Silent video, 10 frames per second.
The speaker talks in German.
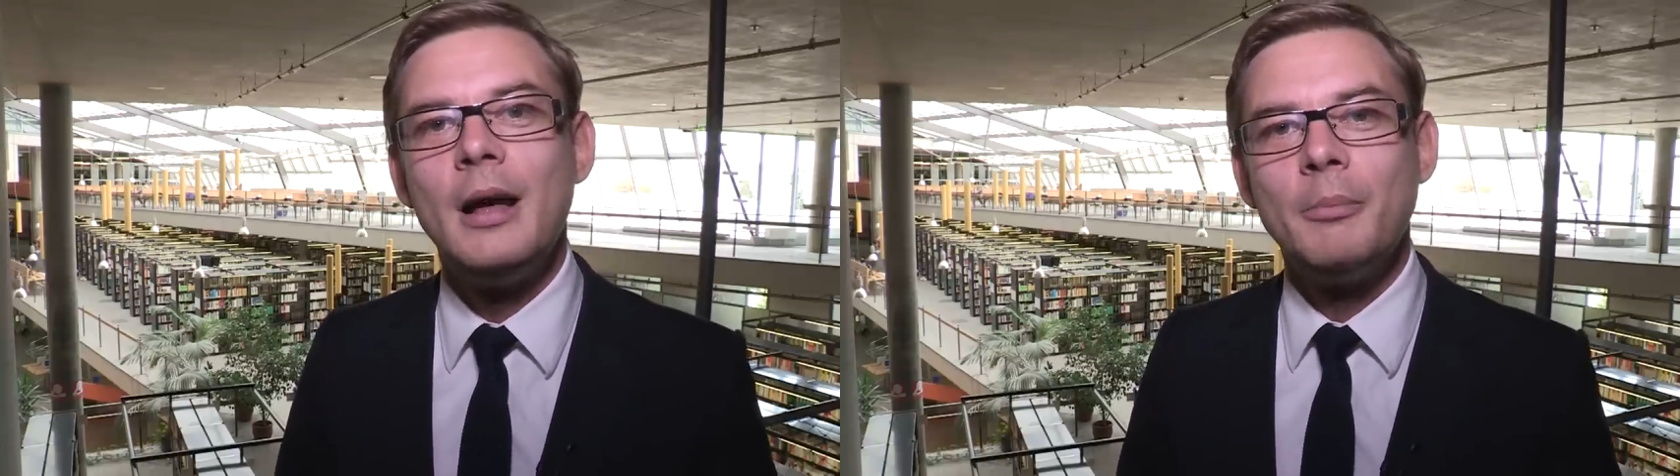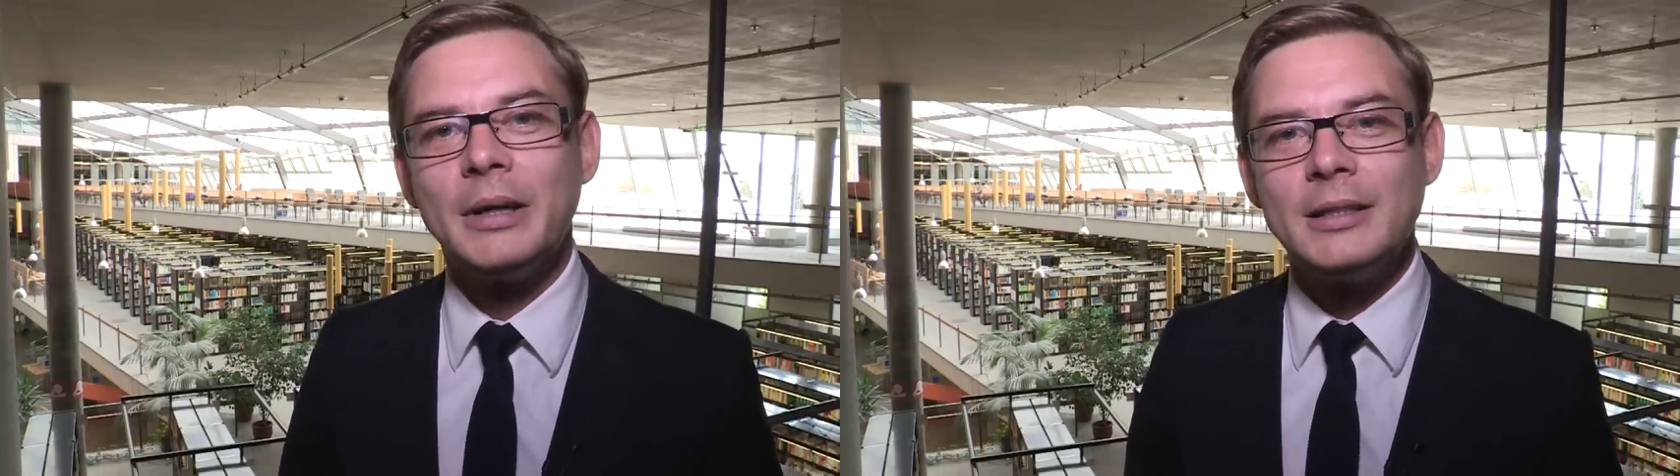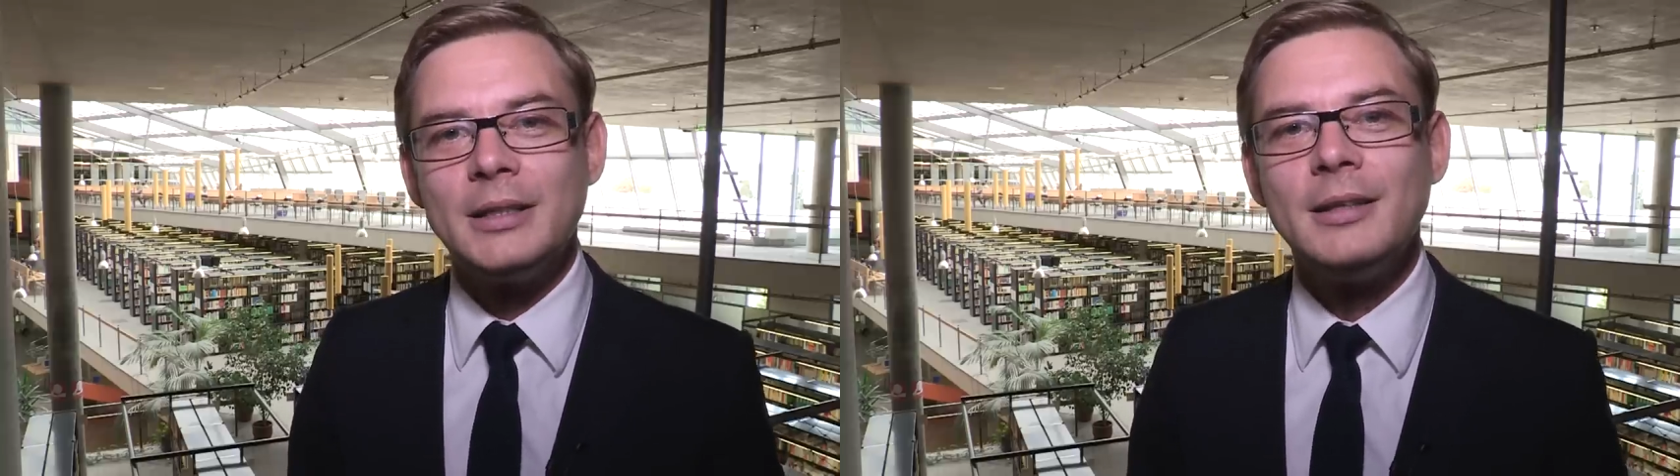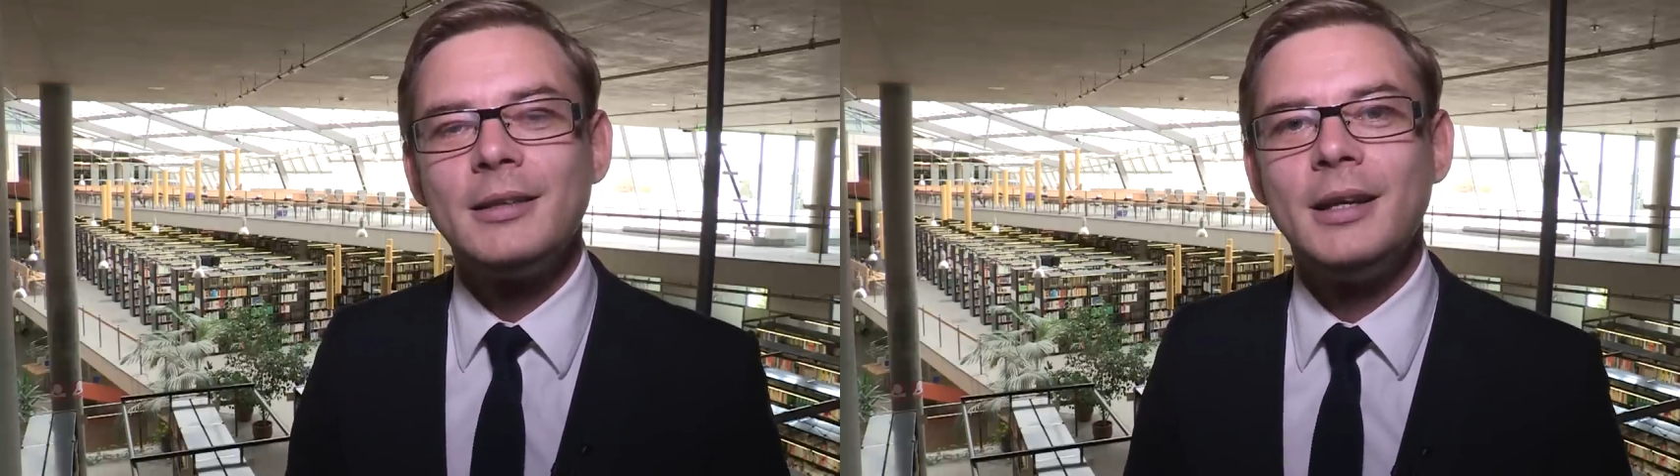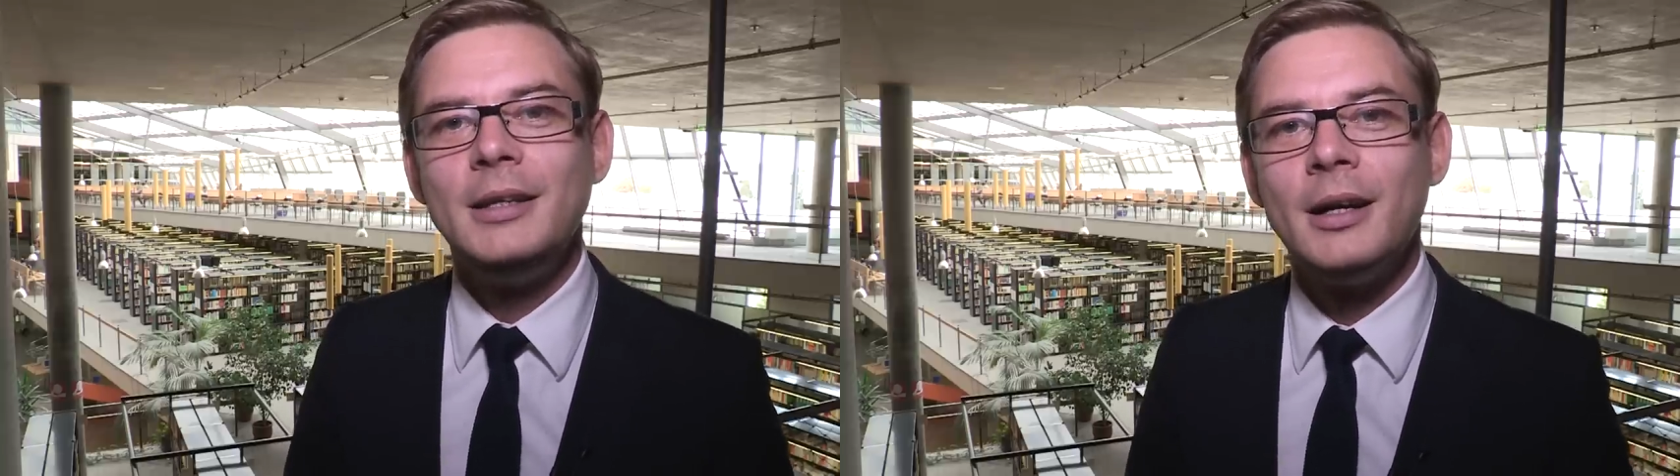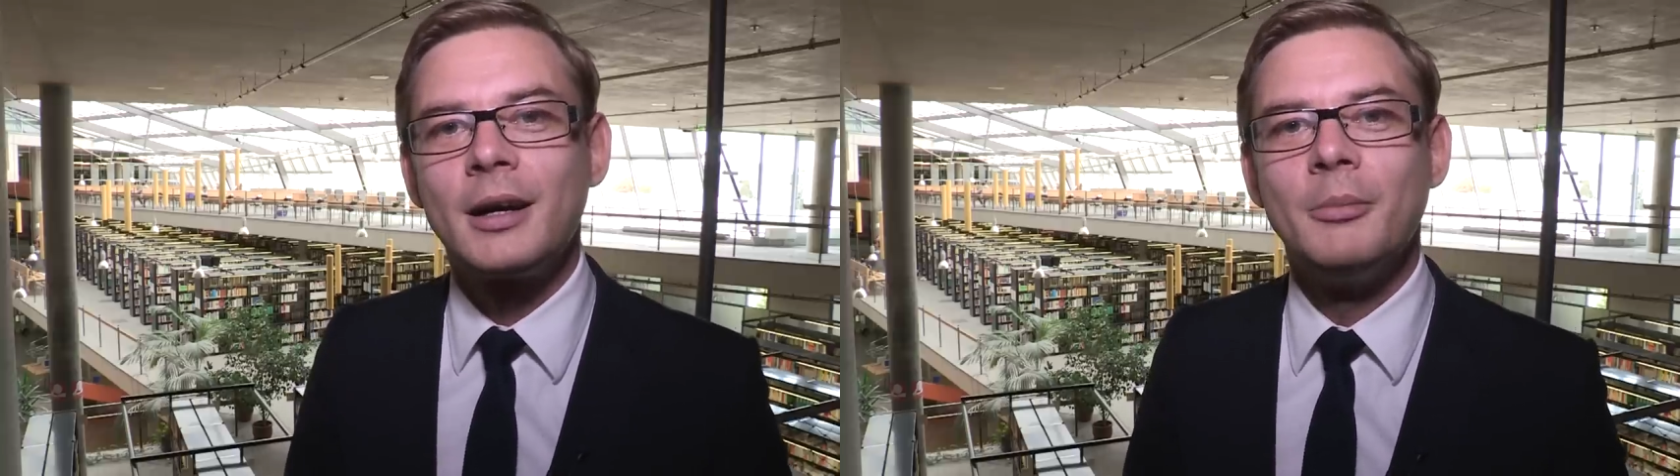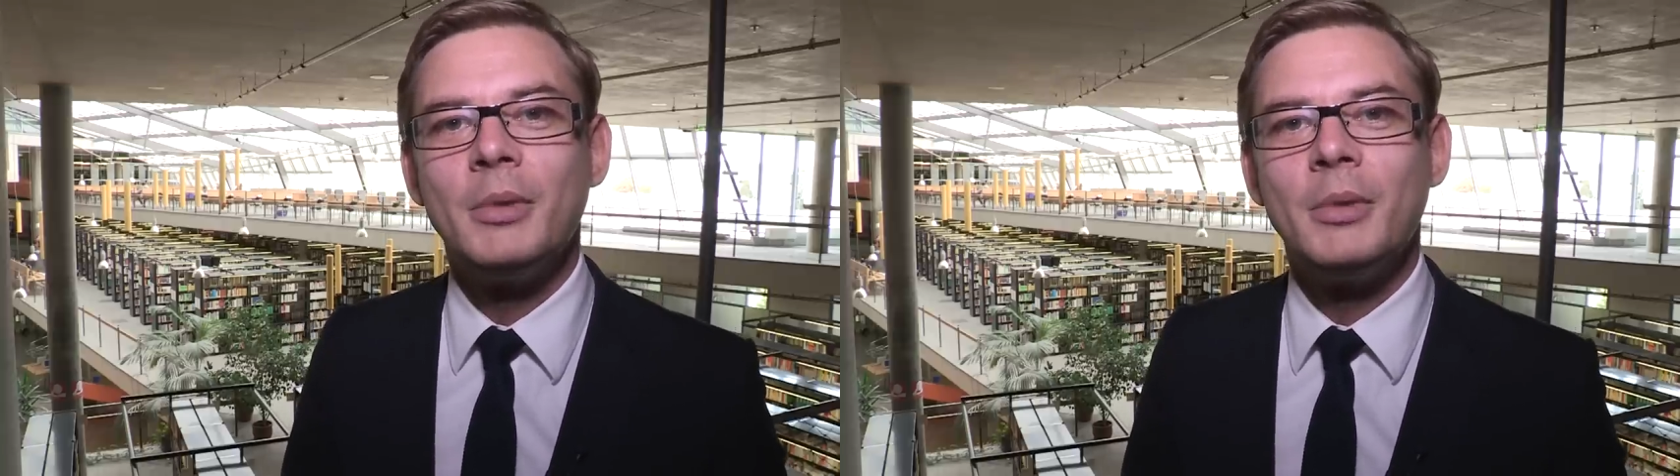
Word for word: Präsident der IHK